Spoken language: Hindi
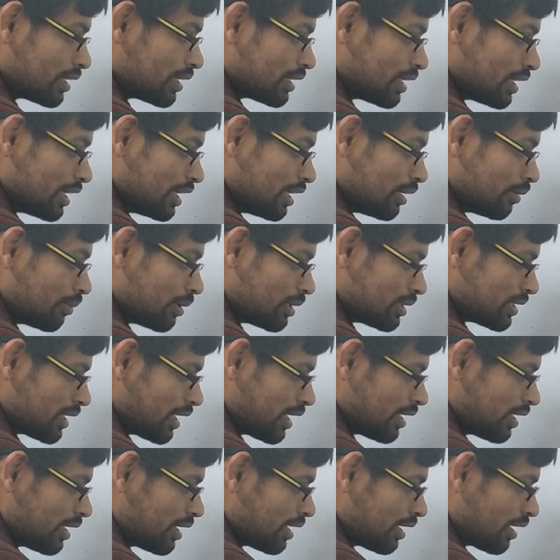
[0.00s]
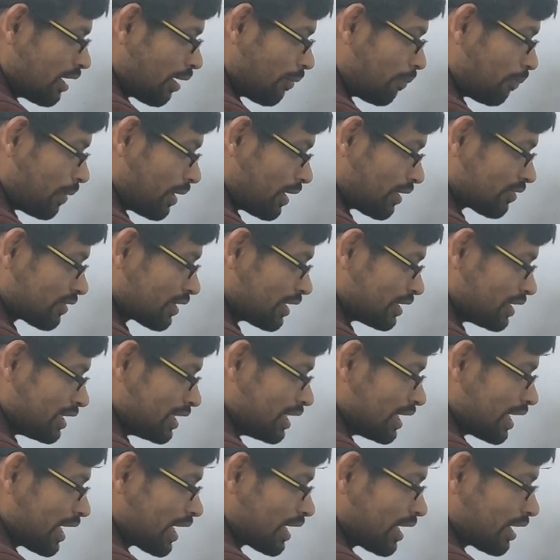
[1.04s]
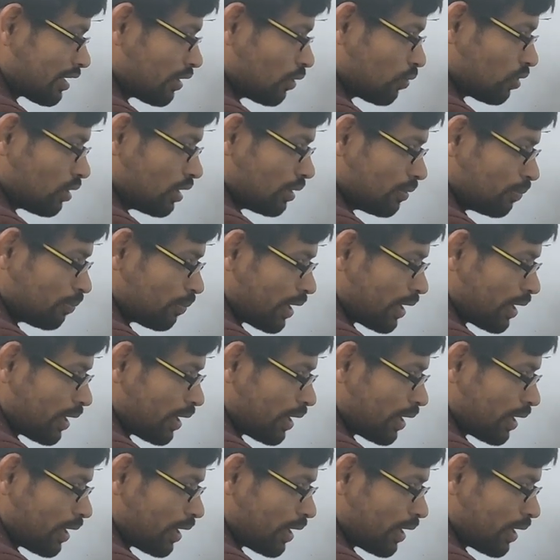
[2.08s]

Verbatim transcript: तीन बचा अब प्लस का तीन आएगा क्योंकि